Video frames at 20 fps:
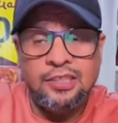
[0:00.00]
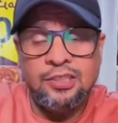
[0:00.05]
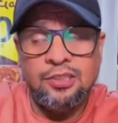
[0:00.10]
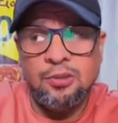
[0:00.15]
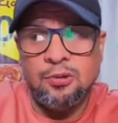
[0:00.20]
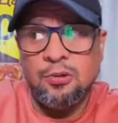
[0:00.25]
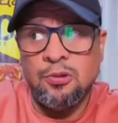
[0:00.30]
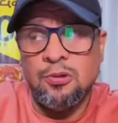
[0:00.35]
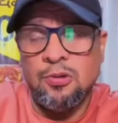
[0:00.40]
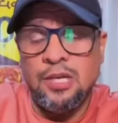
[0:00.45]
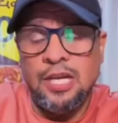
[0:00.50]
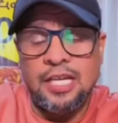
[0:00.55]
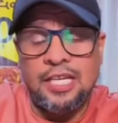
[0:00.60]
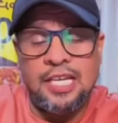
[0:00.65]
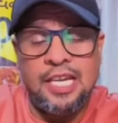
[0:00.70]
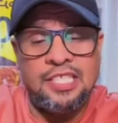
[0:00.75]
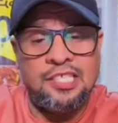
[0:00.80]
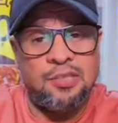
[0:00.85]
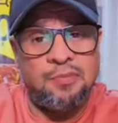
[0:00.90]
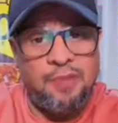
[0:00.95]
يقولون لك
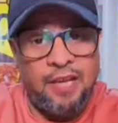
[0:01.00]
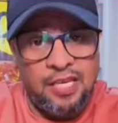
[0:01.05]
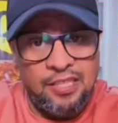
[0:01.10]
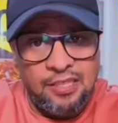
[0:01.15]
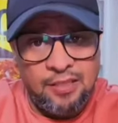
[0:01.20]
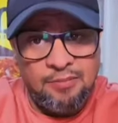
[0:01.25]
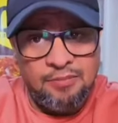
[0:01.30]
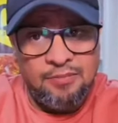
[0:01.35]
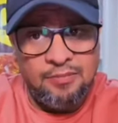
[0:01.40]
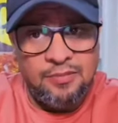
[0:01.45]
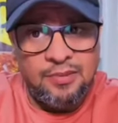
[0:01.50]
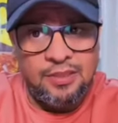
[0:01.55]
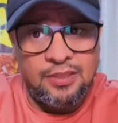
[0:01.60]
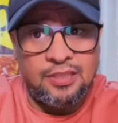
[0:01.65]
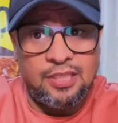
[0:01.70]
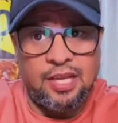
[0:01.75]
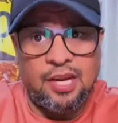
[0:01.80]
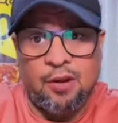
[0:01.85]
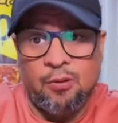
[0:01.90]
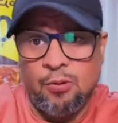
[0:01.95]
يجب عدم
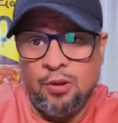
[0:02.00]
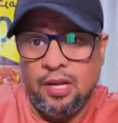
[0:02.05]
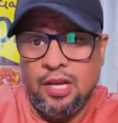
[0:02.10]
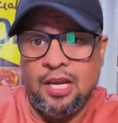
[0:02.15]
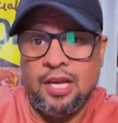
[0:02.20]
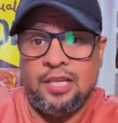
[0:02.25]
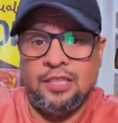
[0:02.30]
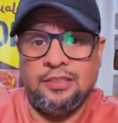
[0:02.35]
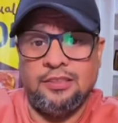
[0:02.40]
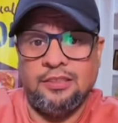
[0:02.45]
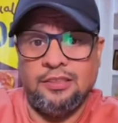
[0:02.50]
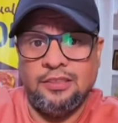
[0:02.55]
تناولها